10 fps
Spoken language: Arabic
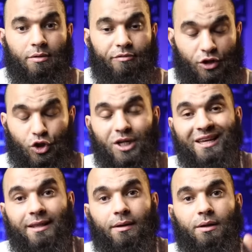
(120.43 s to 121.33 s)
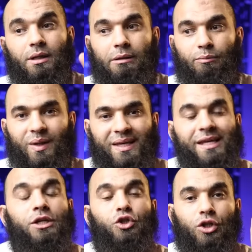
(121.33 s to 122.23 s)
فعشان كده
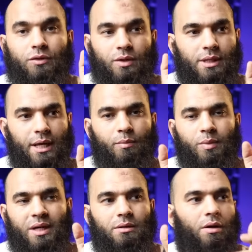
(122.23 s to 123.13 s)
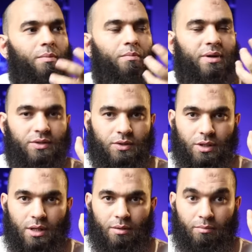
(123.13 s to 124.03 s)
بيجي الشيطان ده
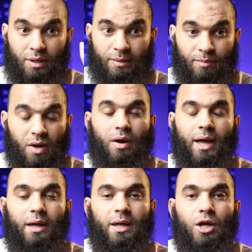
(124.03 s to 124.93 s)
بيتربص بالمرأة